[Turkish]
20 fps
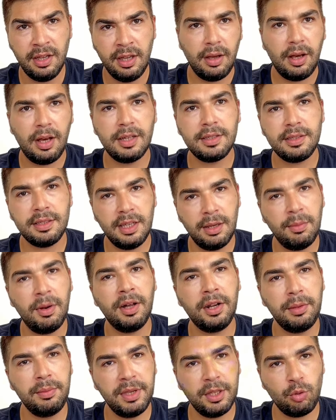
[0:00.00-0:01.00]
Hastaya
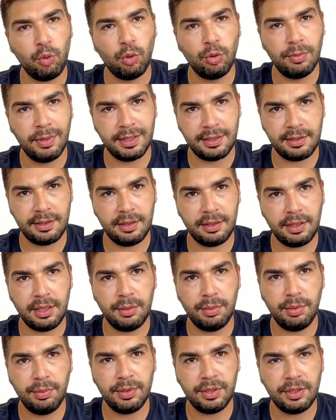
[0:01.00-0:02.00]
mahremiyet olmaz
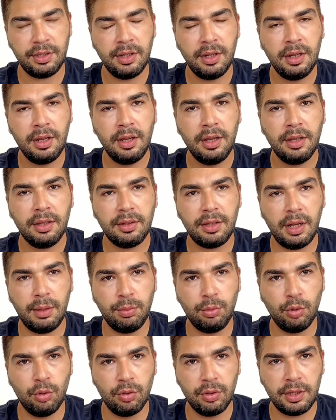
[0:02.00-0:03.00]
gibi bir
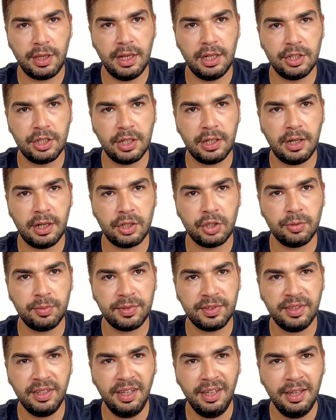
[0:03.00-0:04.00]
tablo gelecek
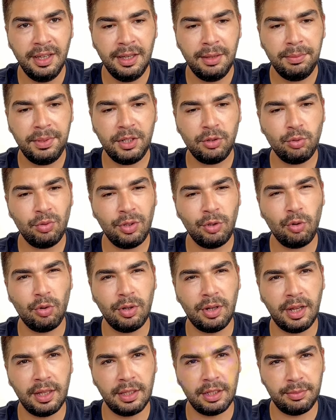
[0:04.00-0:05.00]
karşımıza. Biraz onu
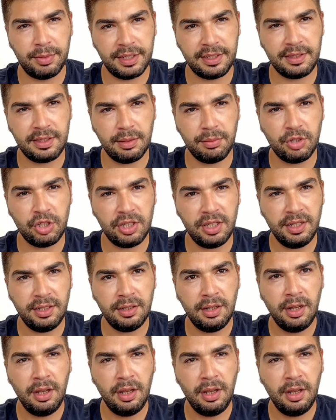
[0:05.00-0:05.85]
yönlendirmek istemişler.